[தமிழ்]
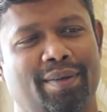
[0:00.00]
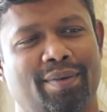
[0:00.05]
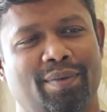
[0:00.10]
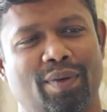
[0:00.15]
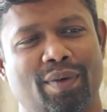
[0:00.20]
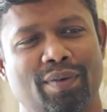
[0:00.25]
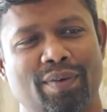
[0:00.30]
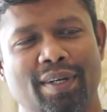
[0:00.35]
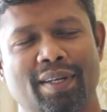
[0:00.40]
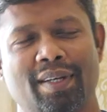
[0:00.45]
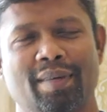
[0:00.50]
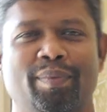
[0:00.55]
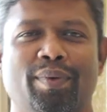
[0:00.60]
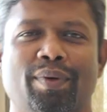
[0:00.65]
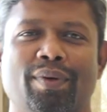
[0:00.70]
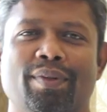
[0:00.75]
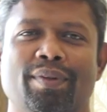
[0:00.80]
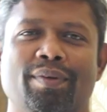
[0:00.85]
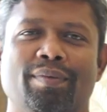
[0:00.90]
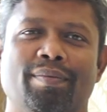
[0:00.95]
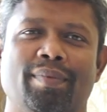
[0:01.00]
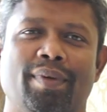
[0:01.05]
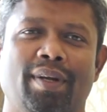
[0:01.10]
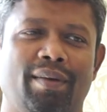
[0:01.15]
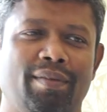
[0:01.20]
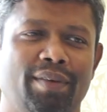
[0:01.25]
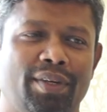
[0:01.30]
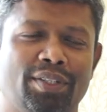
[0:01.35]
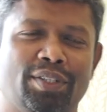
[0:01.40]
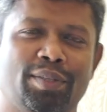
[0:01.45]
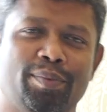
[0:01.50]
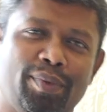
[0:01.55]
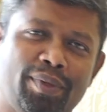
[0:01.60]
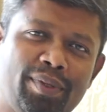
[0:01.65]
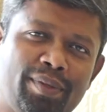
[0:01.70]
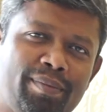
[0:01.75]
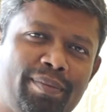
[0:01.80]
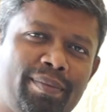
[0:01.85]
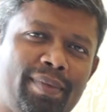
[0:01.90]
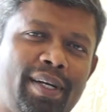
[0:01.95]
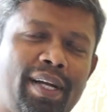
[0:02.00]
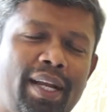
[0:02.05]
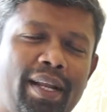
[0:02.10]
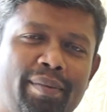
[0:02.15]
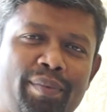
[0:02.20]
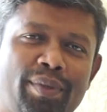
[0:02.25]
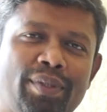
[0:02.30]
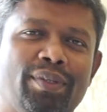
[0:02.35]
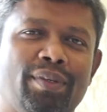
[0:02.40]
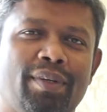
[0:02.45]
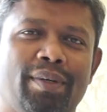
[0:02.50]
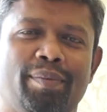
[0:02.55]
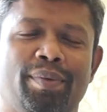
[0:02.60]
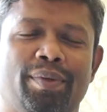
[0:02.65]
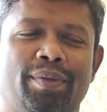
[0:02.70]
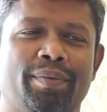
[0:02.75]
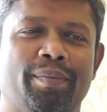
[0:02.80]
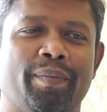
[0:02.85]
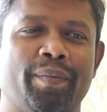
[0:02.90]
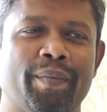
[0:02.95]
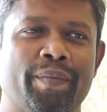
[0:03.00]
உறவுகளுக்கு பொருந்தும் லவர்ஸ்க்கு போதும் கல்யாணம் முடிஞ்சவங்களுக்கு போதும்